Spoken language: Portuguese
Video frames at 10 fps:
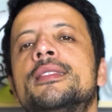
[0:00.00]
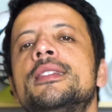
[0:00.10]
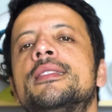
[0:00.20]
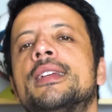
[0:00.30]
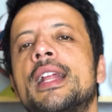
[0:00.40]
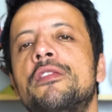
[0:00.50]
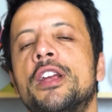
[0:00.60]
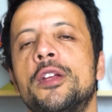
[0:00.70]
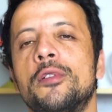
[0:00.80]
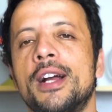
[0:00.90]
se inscreve
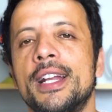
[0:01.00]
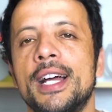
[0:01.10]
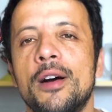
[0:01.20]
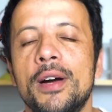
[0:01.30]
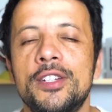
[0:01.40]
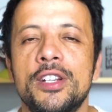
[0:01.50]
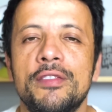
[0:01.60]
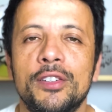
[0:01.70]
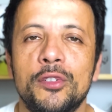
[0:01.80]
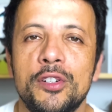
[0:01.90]
aqui no canal,
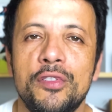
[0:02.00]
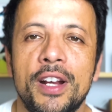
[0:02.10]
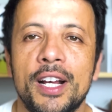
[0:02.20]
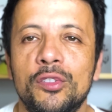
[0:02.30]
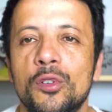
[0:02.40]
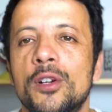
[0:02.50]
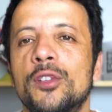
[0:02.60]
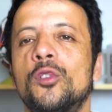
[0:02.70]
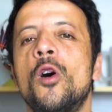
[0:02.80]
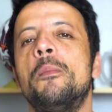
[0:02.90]
ativa as notificações,
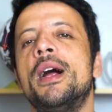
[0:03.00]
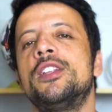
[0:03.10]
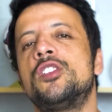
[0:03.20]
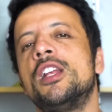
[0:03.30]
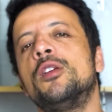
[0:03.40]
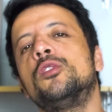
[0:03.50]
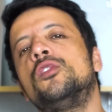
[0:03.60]
compartilha os